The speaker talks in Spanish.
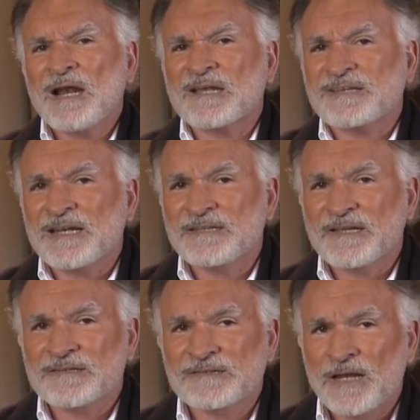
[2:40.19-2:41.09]
Las
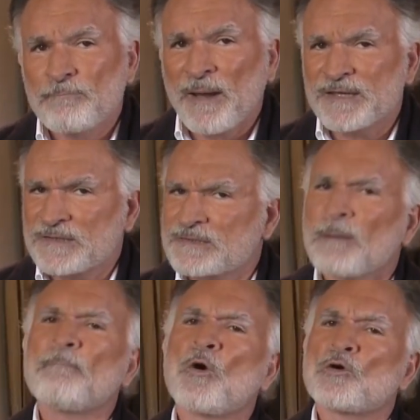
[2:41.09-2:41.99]
élites del país
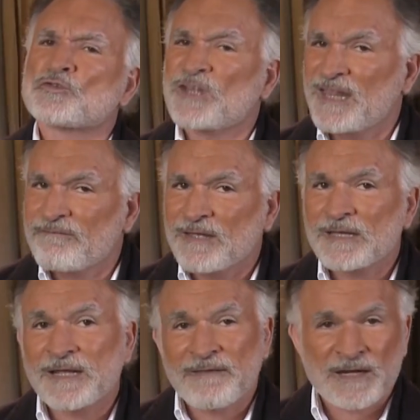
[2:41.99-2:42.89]
tampoco se
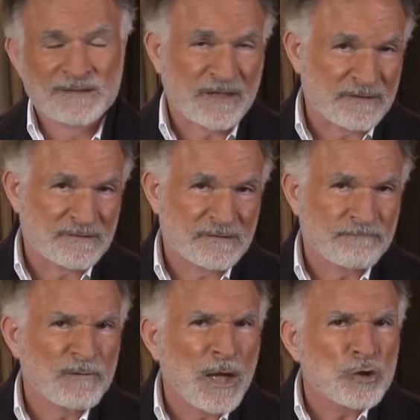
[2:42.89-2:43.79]
deben quedar atrás.
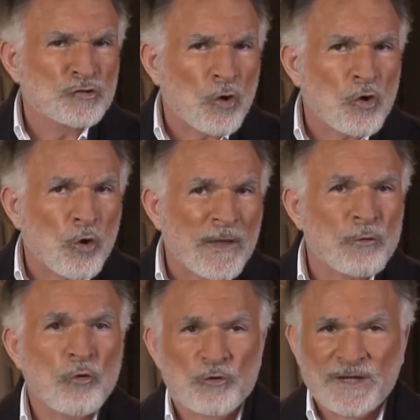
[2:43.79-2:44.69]
Son
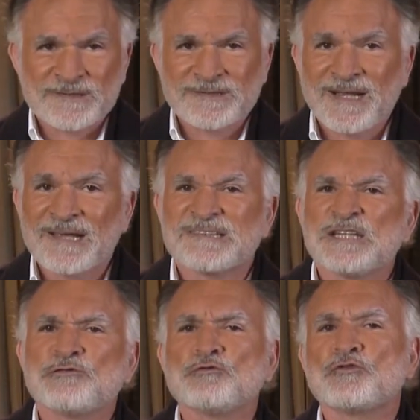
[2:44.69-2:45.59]
codeudoras de las
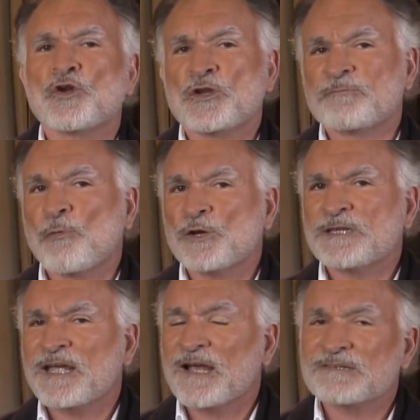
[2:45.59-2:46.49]
disfunciones
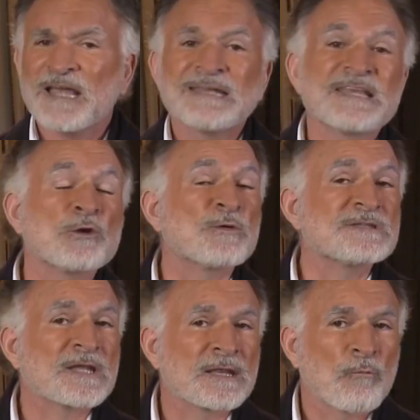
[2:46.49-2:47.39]
políticas de
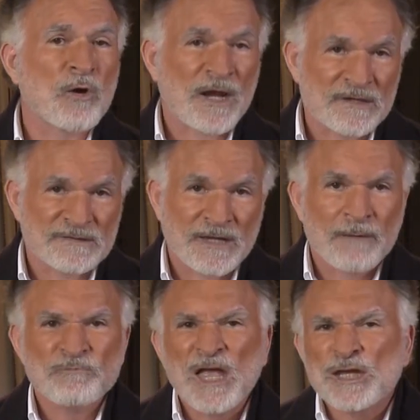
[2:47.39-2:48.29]
nuestra
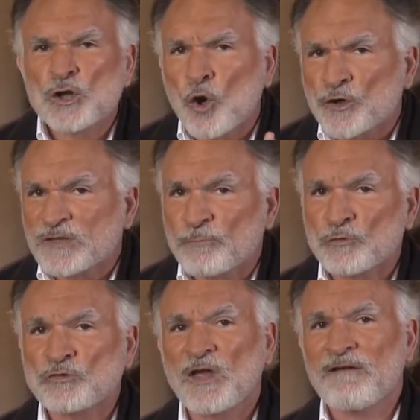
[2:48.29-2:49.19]
democracia y
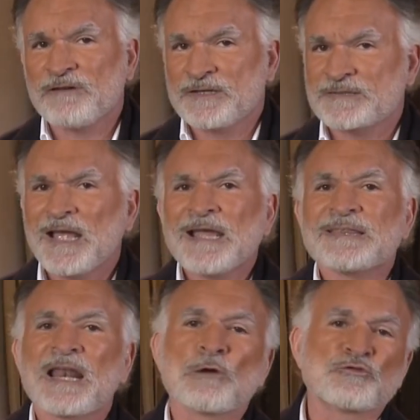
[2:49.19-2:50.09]
corresponsables
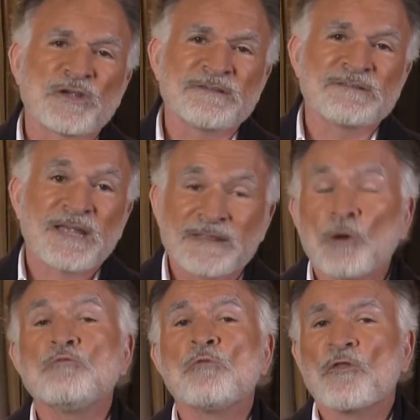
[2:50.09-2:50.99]
de la ausencia de
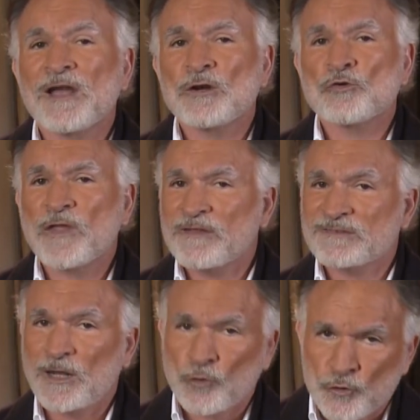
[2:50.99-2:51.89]
un modelo de
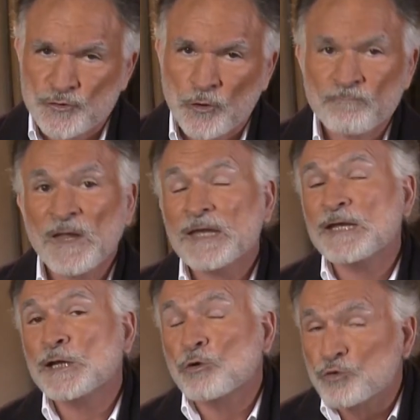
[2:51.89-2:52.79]
desarrollo
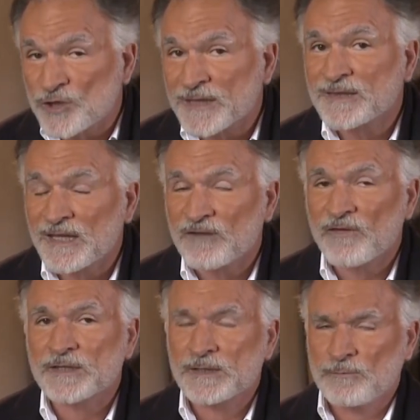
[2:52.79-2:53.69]
incluyente y
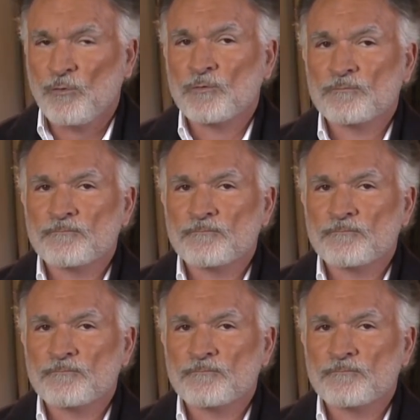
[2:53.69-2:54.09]
efectivo.